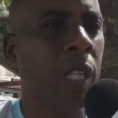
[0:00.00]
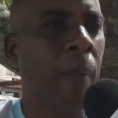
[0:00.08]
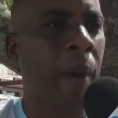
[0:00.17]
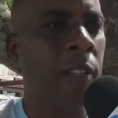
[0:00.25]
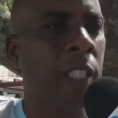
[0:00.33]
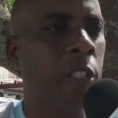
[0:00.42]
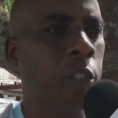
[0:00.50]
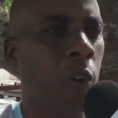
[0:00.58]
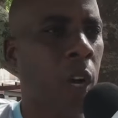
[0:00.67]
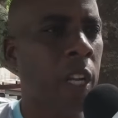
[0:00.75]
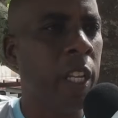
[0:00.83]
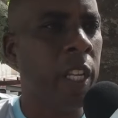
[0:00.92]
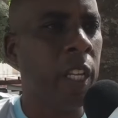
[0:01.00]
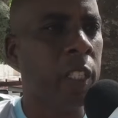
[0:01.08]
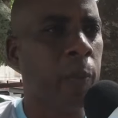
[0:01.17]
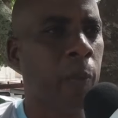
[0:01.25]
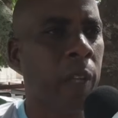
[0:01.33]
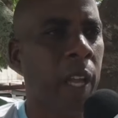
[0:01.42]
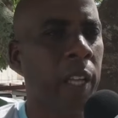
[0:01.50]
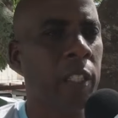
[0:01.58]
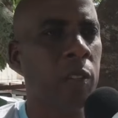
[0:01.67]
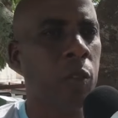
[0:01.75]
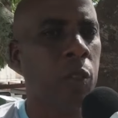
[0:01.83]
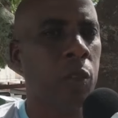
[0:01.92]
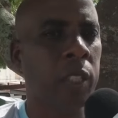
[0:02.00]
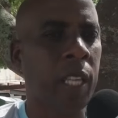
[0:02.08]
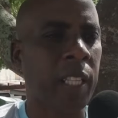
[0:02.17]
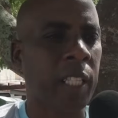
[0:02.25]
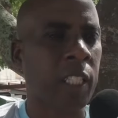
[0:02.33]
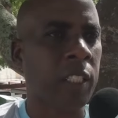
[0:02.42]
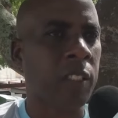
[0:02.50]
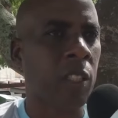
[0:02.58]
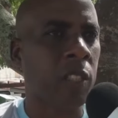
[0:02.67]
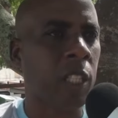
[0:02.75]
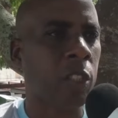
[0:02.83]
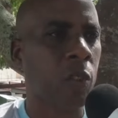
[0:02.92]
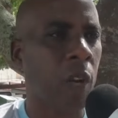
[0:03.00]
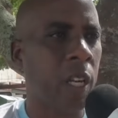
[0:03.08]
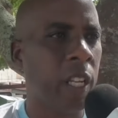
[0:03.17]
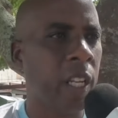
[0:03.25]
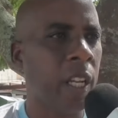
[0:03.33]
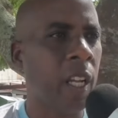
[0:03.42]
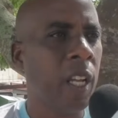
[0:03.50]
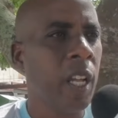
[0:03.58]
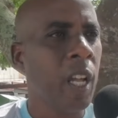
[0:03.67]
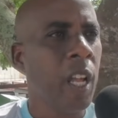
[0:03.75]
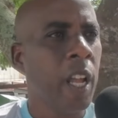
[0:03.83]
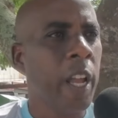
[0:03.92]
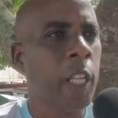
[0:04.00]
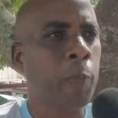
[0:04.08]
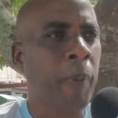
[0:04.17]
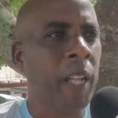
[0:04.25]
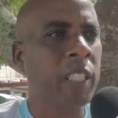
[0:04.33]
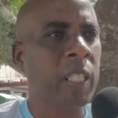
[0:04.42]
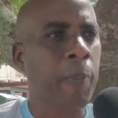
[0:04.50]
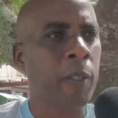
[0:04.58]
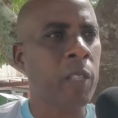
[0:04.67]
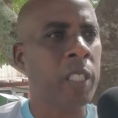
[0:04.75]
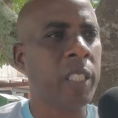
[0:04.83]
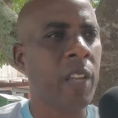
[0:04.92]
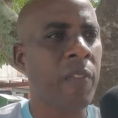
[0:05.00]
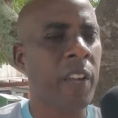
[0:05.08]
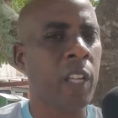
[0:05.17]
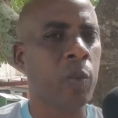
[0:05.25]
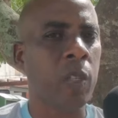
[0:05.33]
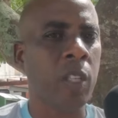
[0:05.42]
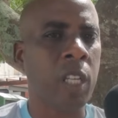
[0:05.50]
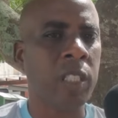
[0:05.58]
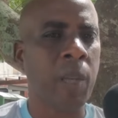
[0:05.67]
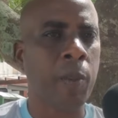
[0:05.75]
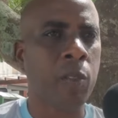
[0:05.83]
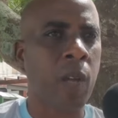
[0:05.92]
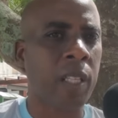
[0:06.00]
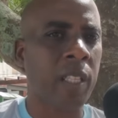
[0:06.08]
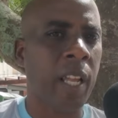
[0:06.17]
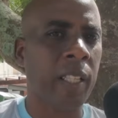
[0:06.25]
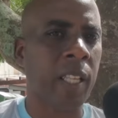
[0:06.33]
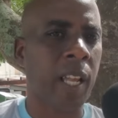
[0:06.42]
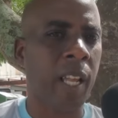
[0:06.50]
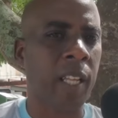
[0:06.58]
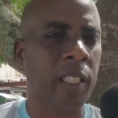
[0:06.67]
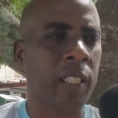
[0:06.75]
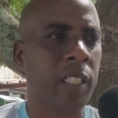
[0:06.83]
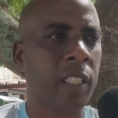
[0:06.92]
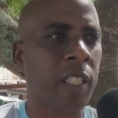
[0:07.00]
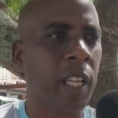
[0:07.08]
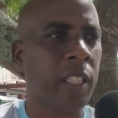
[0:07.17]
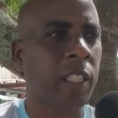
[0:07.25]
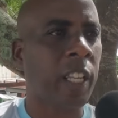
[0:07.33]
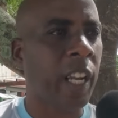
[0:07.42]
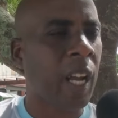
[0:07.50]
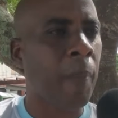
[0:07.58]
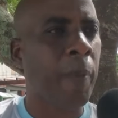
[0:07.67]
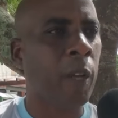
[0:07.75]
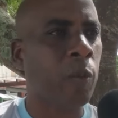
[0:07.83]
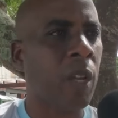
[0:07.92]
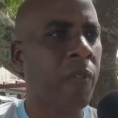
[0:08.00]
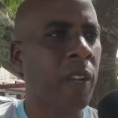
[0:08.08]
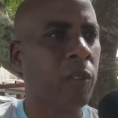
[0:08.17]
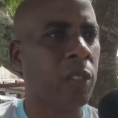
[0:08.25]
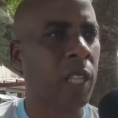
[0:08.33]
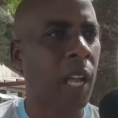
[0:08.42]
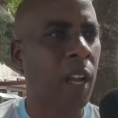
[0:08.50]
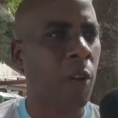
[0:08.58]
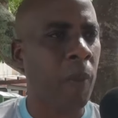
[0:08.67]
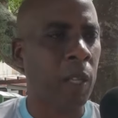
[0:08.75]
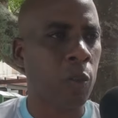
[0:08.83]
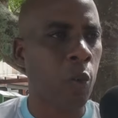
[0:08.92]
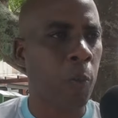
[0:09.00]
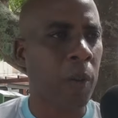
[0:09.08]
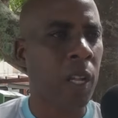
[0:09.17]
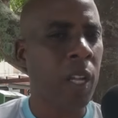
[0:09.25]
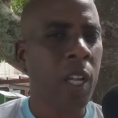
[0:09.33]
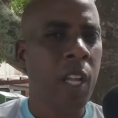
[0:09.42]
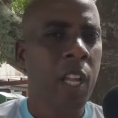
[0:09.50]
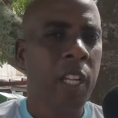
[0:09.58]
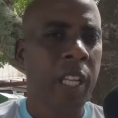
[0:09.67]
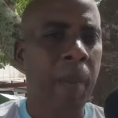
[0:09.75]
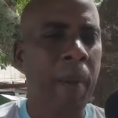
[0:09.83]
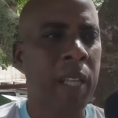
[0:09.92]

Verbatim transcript: o, trabalho das escolinhas, porque aí os atletas que estão das escolinhas, eles participam desse evento. E nós temos um atleta tricampeão do evento já, uma dupla, que é